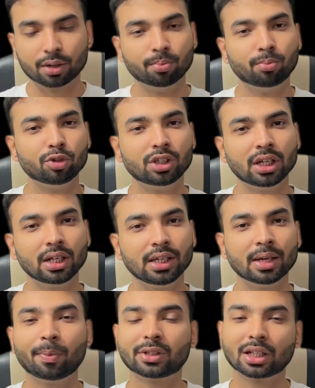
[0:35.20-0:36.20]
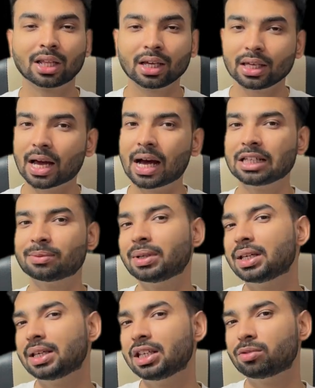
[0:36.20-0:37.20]
मुझे ये पता था कि आज मैं
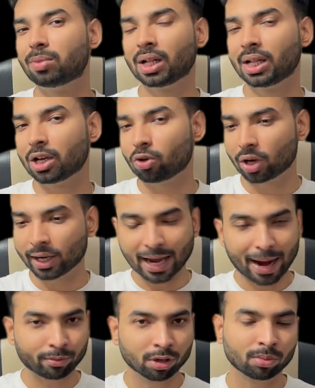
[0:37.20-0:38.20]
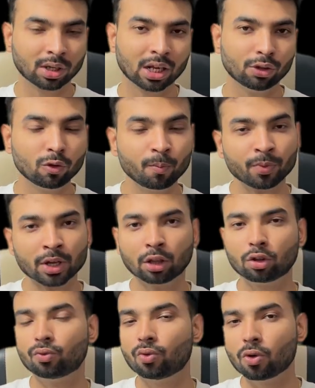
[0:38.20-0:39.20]
इस बंदे को अगर कैप्टन बना दूं
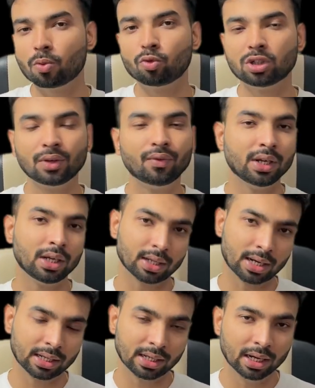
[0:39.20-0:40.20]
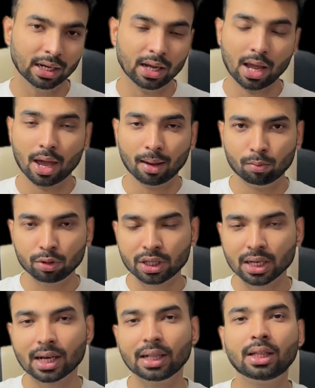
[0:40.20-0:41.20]
तो वो मुझे विनिंग करा देगा
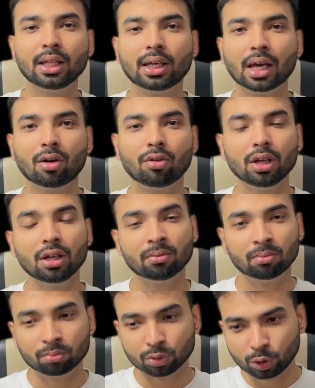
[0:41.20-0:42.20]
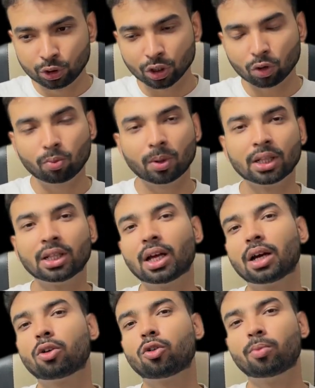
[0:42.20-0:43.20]
मुझसे गलती क्या हुई जो
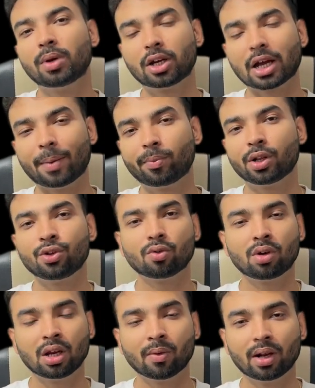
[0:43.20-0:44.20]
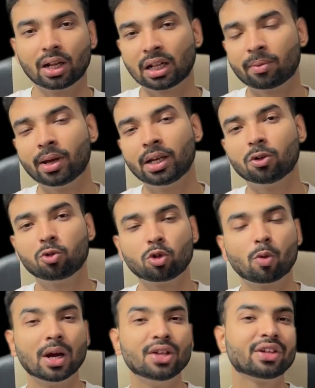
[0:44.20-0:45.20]
बंदा को मैं कैप्टन चुनने वाला था मैंने
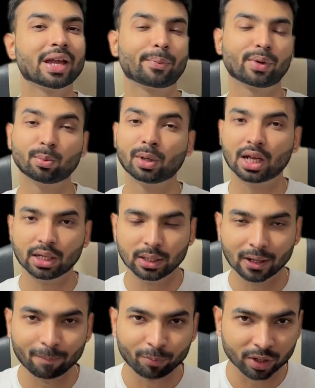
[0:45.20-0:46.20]
उसको वाइस कैप्टन बना दिया